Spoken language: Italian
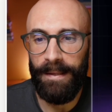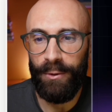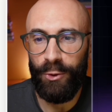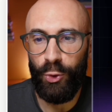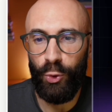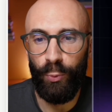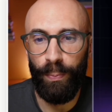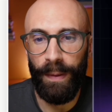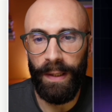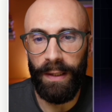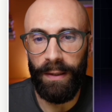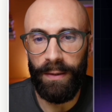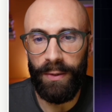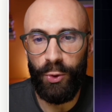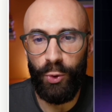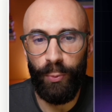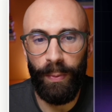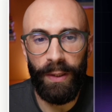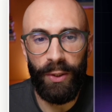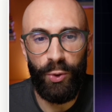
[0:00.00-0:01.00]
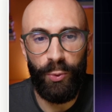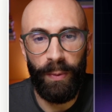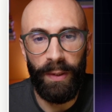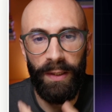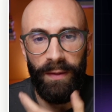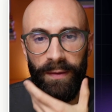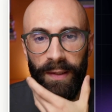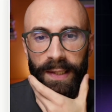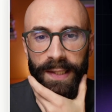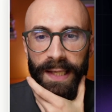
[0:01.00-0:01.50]
Super, super, super
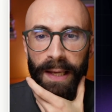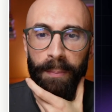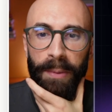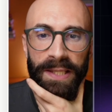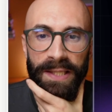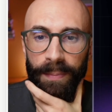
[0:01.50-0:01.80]
interessante.